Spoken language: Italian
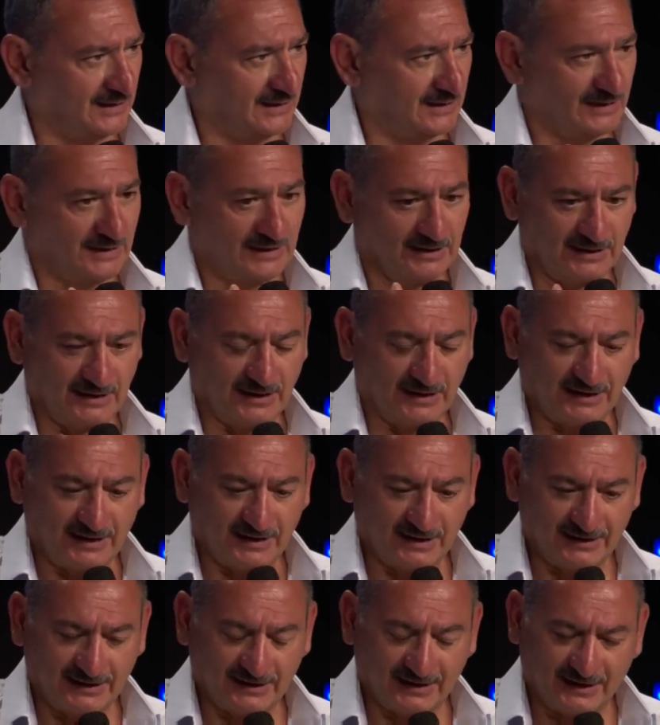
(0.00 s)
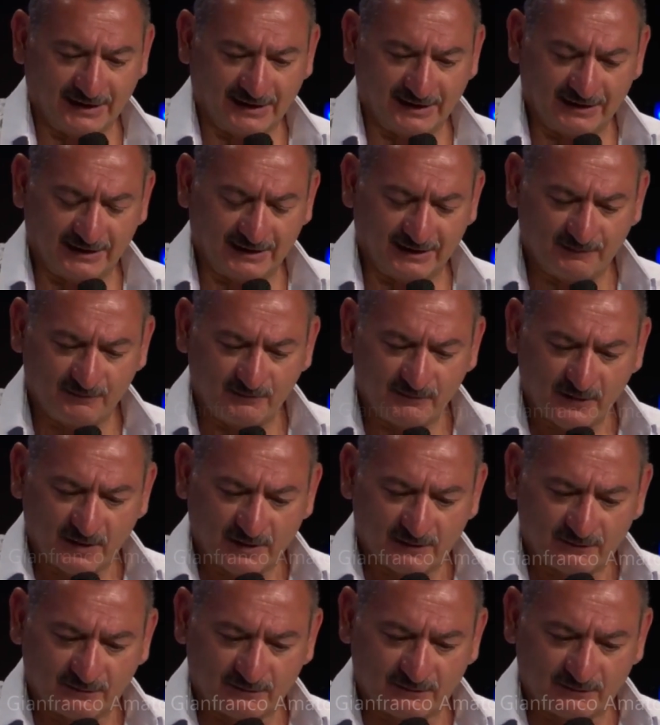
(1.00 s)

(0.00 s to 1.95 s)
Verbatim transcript: eh, e,